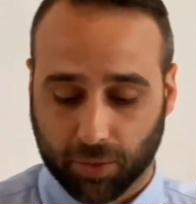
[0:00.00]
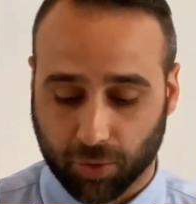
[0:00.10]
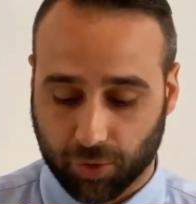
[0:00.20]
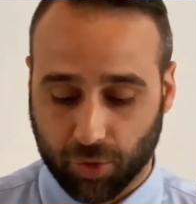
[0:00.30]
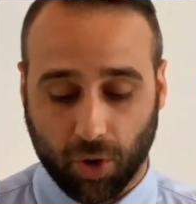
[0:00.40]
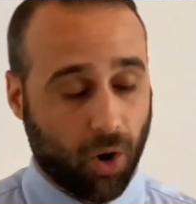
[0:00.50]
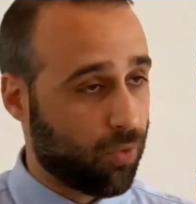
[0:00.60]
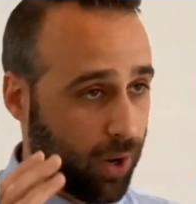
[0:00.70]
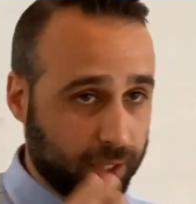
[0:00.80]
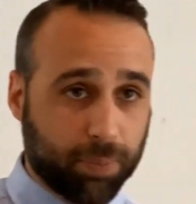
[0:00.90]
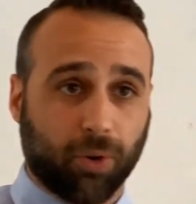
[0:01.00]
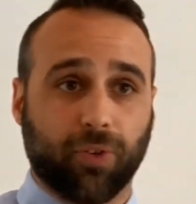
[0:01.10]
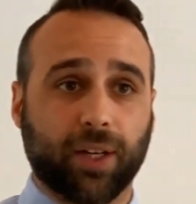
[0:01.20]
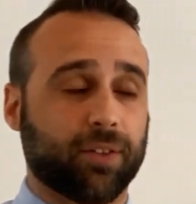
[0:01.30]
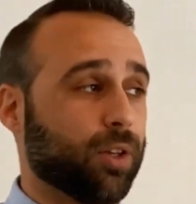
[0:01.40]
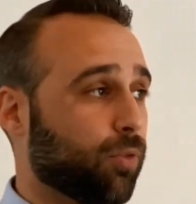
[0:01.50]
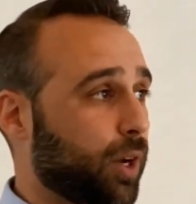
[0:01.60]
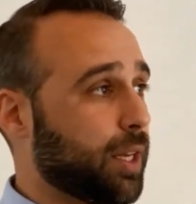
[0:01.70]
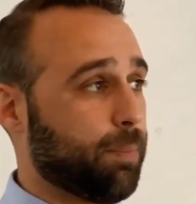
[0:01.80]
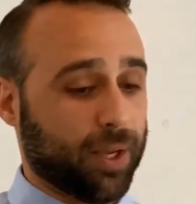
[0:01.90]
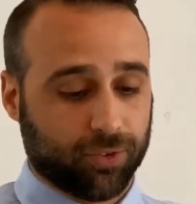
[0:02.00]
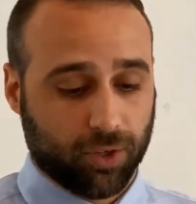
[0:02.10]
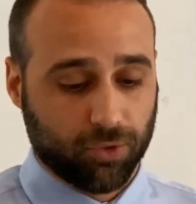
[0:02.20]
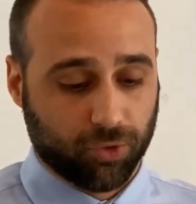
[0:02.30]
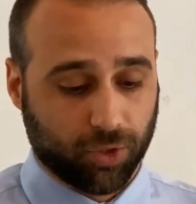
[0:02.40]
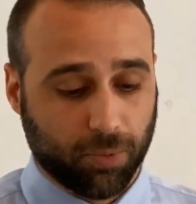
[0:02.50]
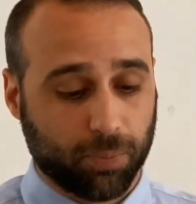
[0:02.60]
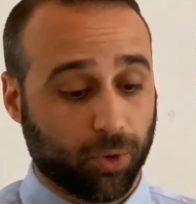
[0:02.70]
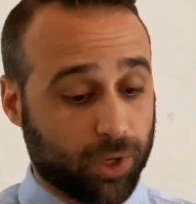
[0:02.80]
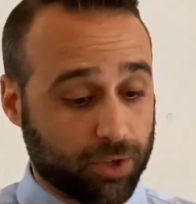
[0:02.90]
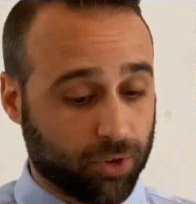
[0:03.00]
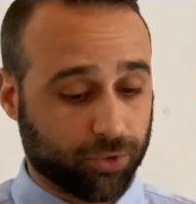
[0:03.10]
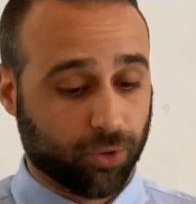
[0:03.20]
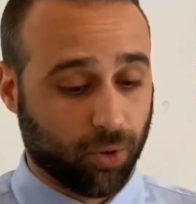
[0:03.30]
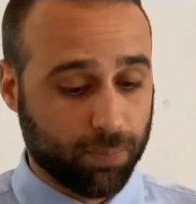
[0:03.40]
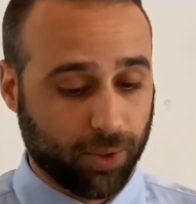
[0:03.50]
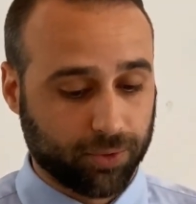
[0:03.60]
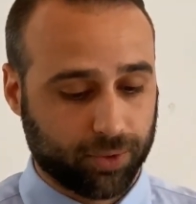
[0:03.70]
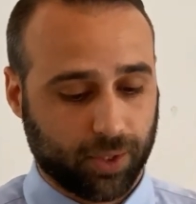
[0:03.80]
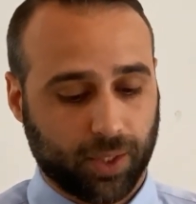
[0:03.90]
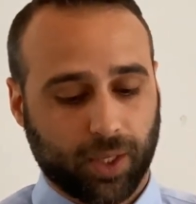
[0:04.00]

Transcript: Donc Dieu envoie des prophètes, il envoie des personnes justement pour que les gens se repentent,